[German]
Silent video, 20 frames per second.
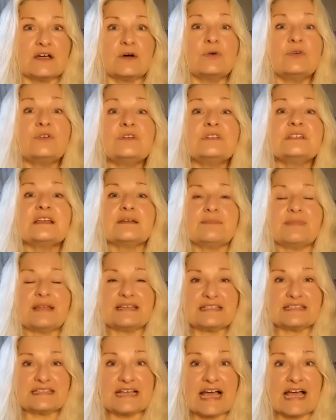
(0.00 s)
und
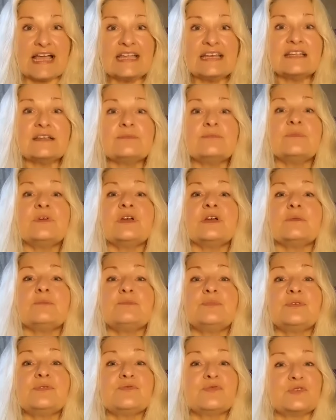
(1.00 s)
mit deinem
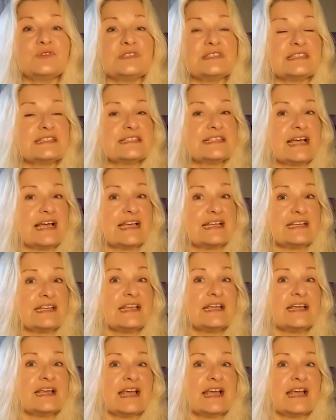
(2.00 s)
Bewusstsein